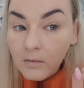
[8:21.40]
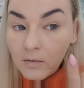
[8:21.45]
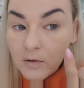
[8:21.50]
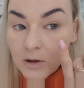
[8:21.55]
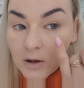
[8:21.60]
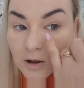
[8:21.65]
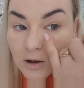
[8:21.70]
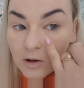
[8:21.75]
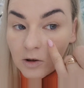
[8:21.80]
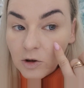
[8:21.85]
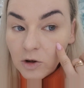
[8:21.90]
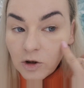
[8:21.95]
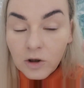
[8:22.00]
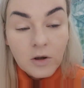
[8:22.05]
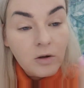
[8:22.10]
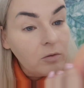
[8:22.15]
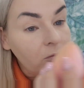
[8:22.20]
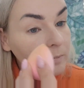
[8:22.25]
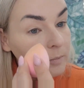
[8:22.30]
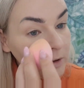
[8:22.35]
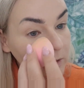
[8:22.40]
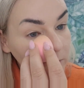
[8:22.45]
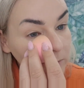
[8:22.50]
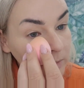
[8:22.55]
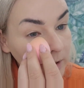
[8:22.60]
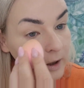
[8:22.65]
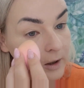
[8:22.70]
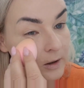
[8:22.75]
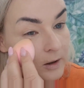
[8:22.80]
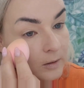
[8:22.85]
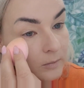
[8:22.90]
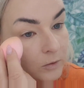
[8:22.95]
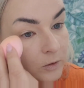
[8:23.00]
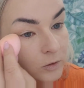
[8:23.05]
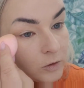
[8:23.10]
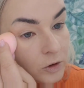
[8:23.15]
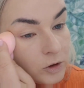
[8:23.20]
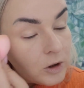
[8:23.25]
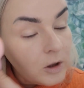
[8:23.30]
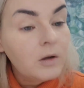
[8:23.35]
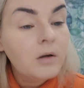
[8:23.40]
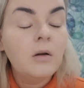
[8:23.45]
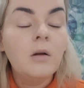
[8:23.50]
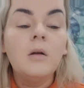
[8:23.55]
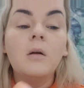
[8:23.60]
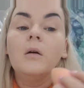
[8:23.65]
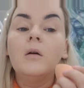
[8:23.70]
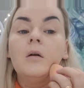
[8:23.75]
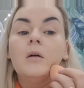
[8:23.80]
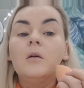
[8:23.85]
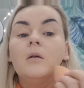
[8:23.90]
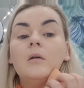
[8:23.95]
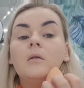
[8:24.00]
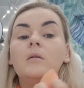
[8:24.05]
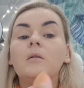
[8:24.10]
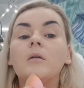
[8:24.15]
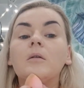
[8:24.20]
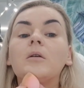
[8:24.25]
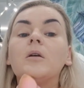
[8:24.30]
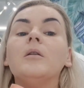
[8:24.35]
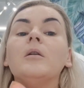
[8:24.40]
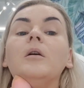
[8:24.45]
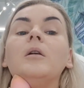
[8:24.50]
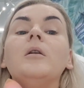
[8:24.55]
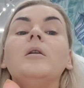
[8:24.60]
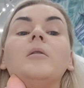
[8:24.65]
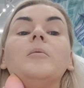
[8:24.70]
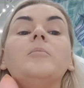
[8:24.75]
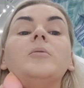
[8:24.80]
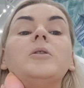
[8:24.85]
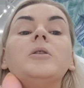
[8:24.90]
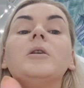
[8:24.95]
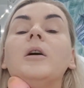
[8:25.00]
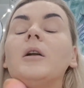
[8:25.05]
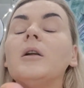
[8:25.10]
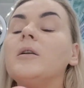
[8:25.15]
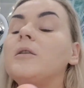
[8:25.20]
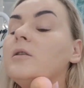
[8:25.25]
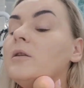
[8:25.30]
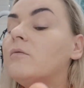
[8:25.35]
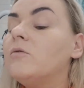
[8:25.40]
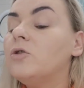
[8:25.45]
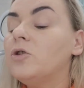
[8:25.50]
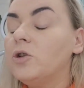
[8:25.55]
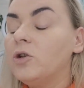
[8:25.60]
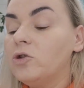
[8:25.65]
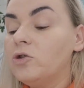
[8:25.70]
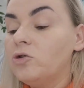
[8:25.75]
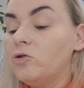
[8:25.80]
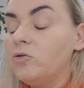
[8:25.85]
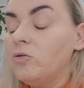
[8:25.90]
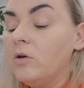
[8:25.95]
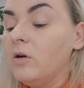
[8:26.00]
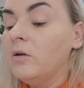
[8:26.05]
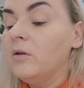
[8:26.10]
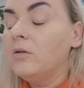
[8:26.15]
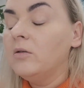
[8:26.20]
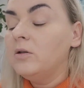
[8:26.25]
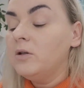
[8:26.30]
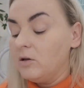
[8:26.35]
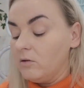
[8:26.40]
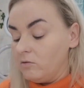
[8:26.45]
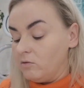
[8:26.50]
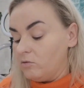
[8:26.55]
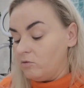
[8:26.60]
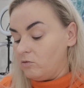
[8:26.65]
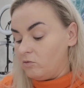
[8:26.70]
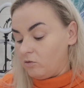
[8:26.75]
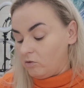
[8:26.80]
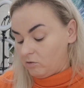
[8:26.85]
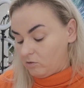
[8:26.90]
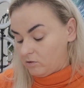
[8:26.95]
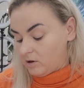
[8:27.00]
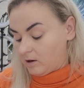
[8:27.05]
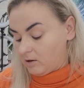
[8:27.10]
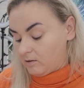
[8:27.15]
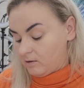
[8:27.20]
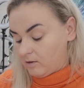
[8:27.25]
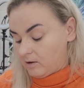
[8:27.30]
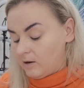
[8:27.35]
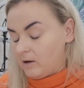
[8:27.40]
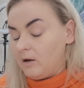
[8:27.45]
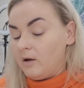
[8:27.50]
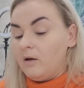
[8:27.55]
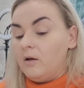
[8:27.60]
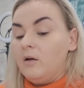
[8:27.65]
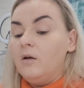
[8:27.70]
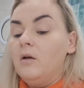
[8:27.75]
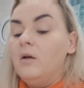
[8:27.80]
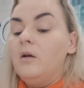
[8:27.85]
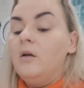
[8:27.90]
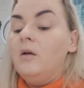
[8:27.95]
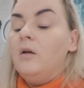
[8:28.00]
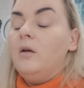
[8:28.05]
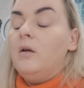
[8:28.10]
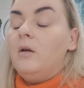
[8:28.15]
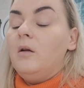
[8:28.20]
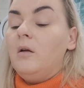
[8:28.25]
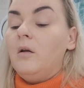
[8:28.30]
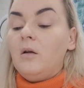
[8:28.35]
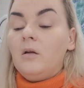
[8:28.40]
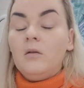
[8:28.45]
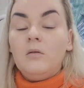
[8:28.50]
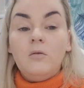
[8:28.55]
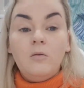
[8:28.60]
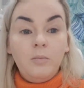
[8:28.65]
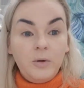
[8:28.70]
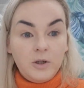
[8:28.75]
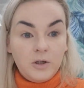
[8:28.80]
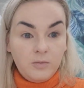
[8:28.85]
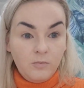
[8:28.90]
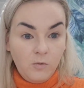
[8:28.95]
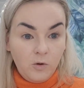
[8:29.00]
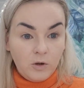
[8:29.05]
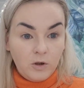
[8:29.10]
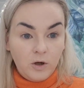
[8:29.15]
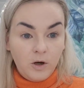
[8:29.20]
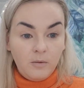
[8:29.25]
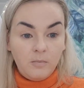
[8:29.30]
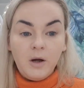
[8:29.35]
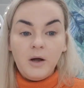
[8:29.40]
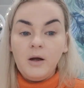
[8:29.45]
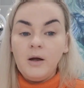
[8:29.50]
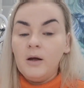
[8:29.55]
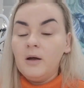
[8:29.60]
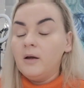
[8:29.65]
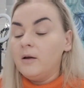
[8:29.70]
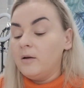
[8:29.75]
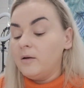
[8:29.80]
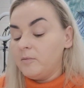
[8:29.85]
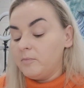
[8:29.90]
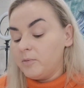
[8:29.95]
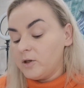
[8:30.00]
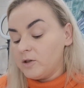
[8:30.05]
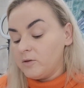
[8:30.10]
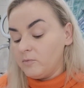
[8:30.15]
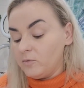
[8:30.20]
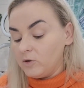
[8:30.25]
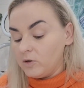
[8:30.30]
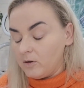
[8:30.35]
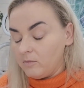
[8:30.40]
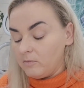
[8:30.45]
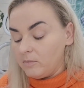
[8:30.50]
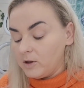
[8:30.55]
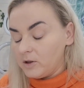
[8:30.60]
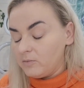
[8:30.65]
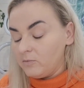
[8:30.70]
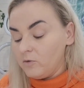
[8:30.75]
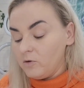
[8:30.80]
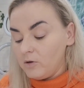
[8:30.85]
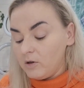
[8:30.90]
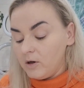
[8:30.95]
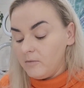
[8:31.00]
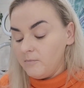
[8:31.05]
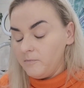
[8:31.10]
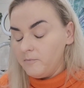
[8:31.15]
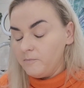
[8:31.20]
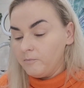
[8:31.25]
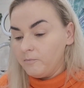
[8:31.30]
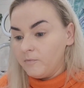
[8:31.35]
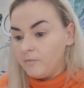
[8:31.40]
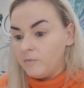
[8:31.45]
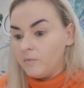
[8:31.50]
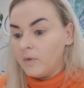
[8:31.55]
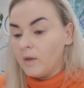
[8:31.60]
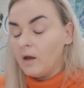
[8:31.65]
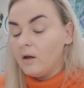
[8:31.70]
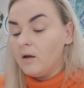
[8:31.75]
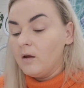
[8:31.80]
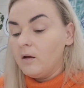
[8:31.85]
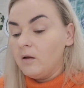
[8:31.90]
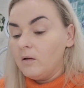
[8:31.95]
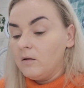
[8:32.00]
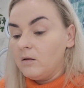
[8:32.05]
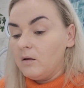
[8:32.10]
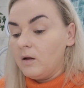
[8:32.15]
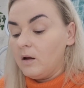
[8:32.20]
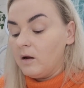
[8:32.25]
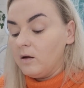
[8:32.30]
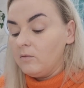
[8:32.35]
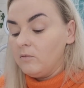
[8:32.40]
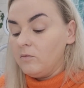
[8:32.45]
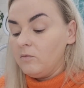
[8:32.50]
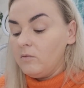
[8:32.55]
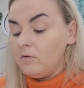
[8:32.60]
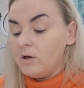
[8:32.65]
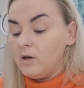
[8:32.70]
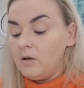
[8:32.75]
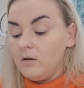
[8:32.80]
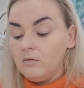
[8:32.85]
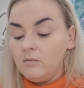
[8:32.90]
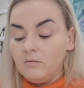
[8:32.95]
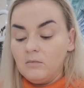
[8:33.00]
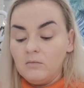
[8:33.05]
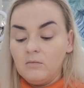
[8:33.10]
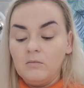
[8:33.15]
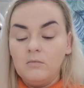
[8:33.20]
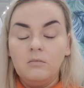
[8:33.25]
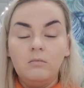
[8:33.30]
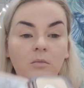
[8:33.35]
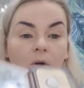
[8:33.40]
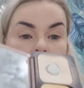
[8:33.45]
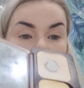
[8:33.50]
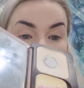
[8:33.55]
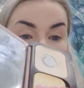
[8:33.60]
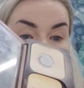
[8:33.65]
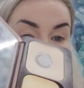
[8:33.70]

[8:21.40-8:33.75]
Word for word: Синички его подубрать немножко. На канале написали девочки, что делают долго. Ну, посмотрим. Посмотрим, посмотрим. Так, ну и моя